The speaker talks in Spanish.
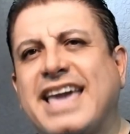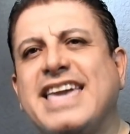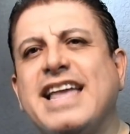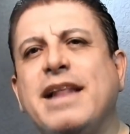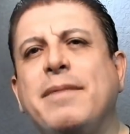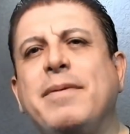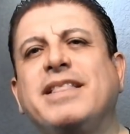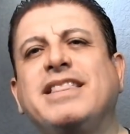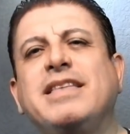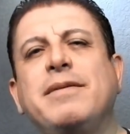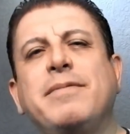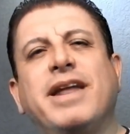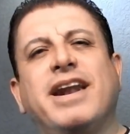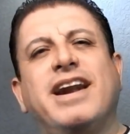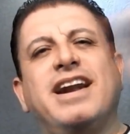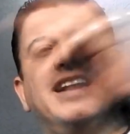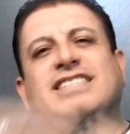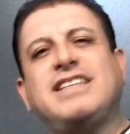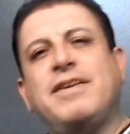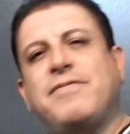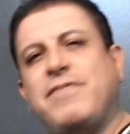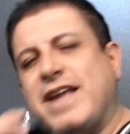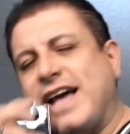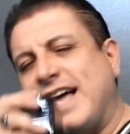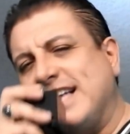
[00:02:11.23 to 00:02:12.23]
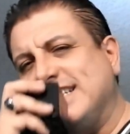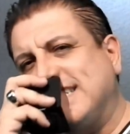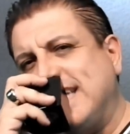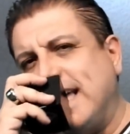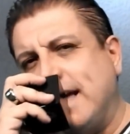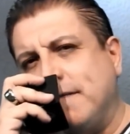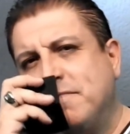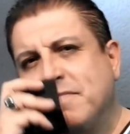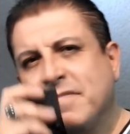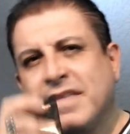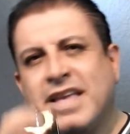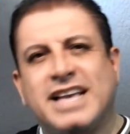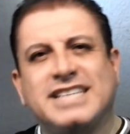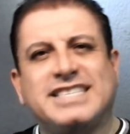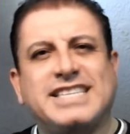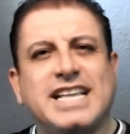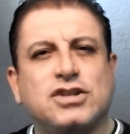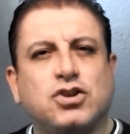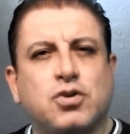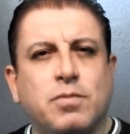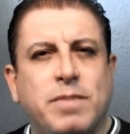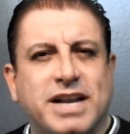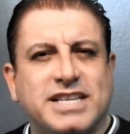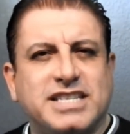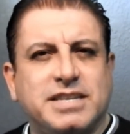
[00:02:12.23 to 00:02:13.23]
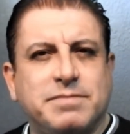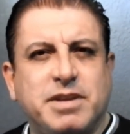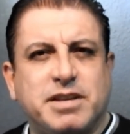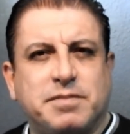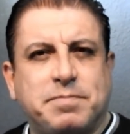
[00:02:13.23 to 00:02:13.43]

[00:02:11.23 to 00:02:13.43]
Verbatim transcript: el vetiver en esta fragancia está en su máxima